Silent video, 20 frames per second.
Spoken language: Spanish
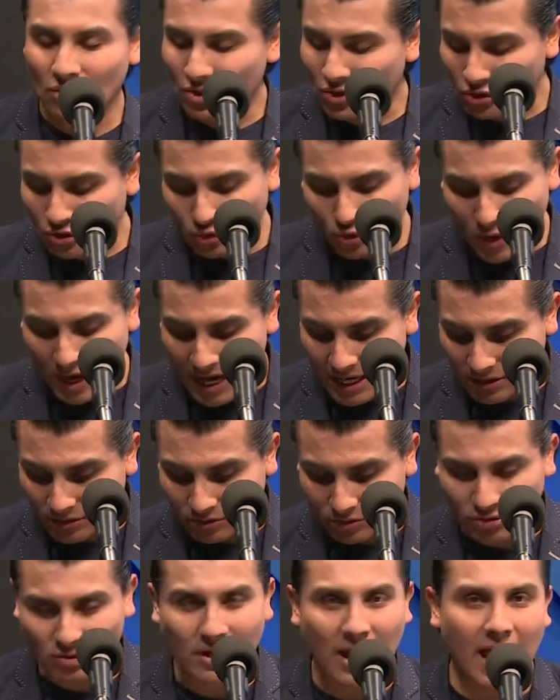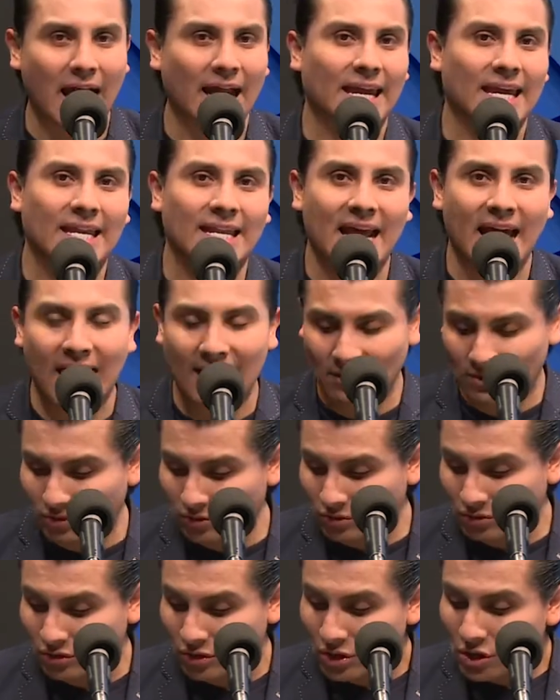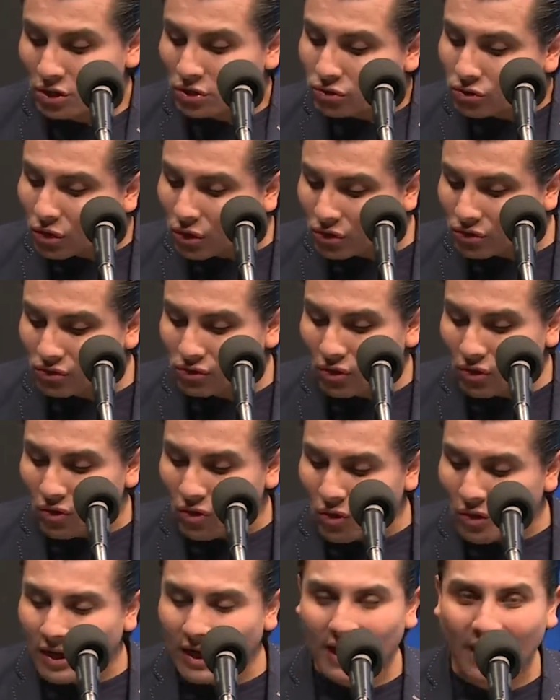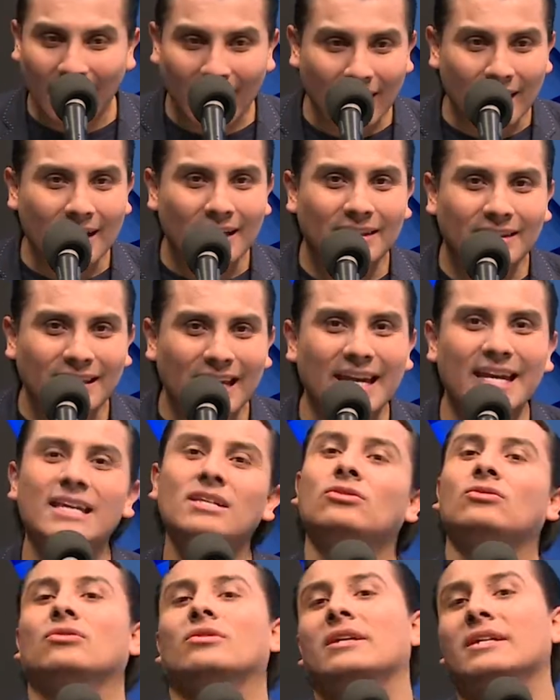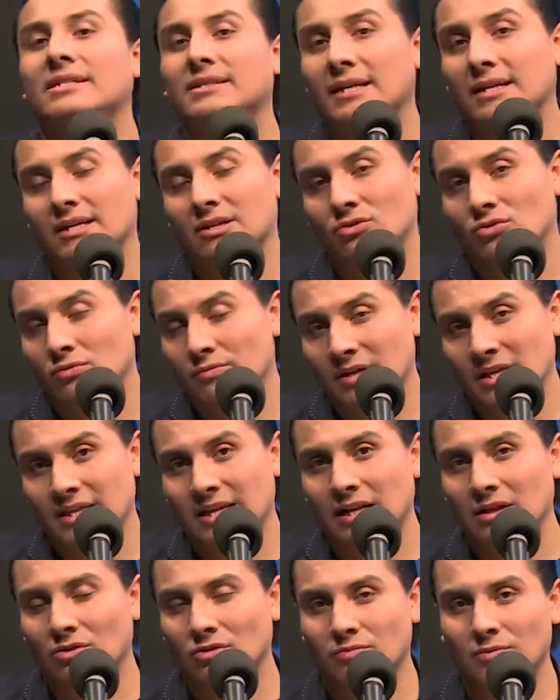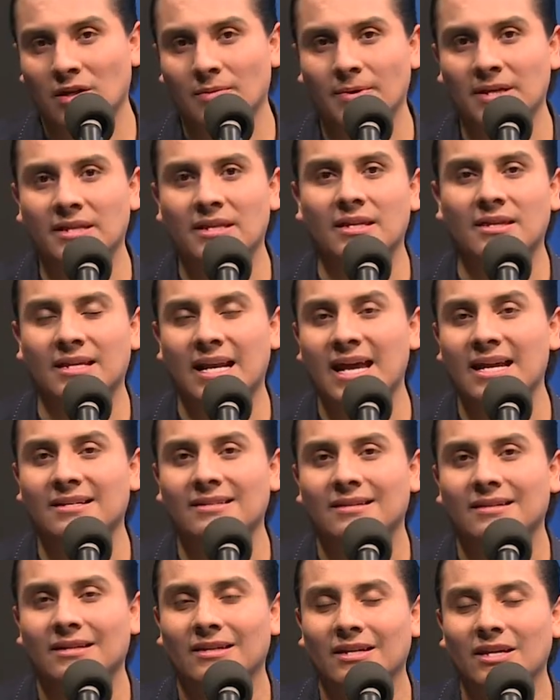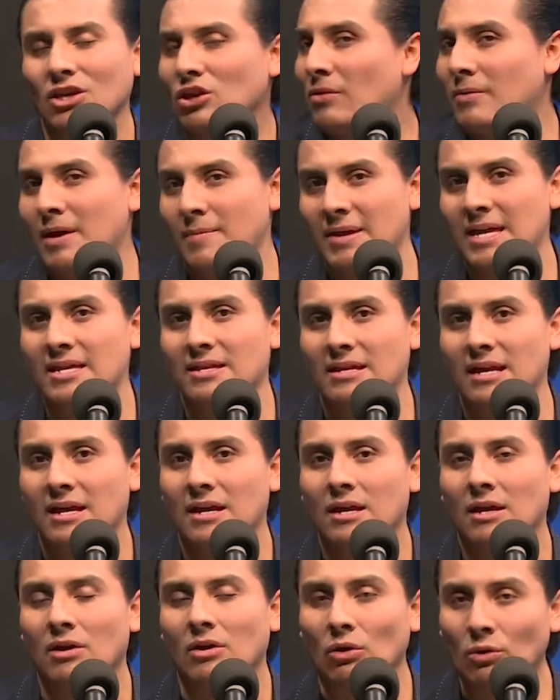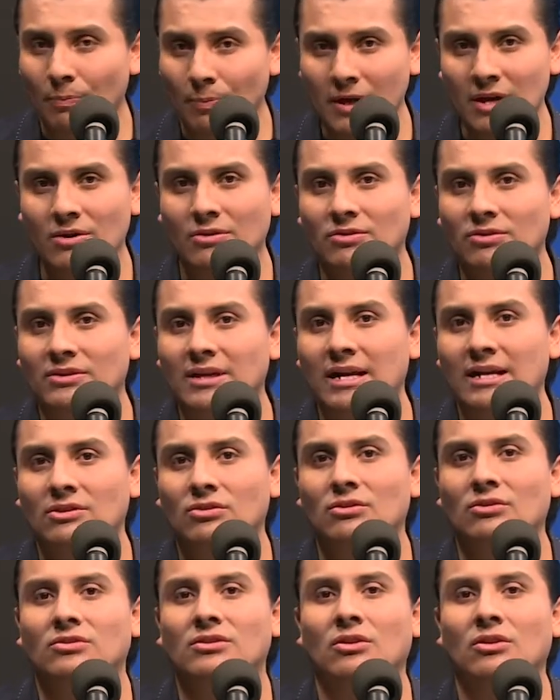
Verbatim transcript: Sueldos, aguinaldos, todo lo que se hizo de este resumen del 2023 y obviamente, Lupillo González hoy nos